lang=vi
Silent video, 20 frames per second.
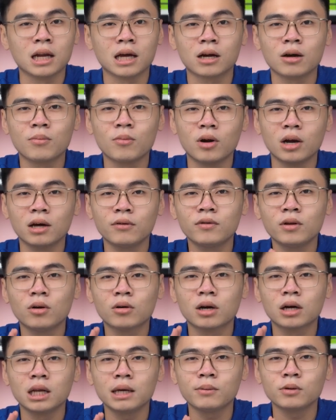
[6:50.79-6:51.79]
để không bỏ lỡ
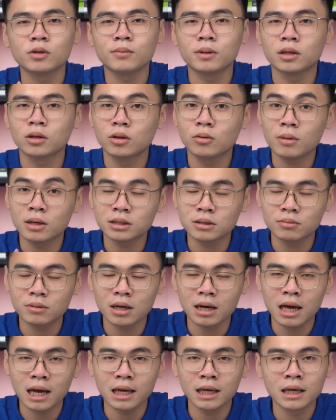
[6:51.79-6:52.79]
video clip mình tung ra trong
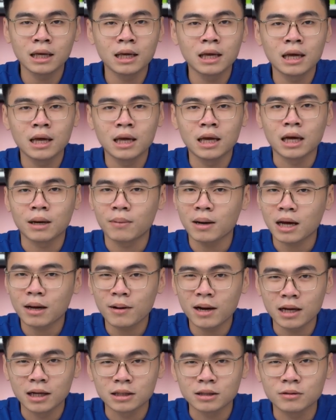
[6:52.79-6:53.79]
tương lai. Hẹn gặp lại
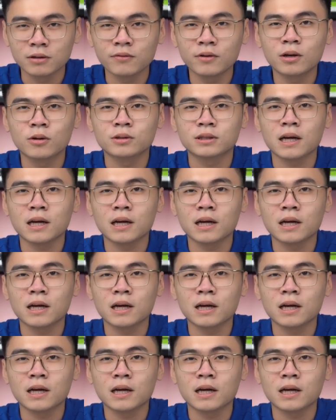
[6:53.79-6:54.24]
các bạn ở trong những video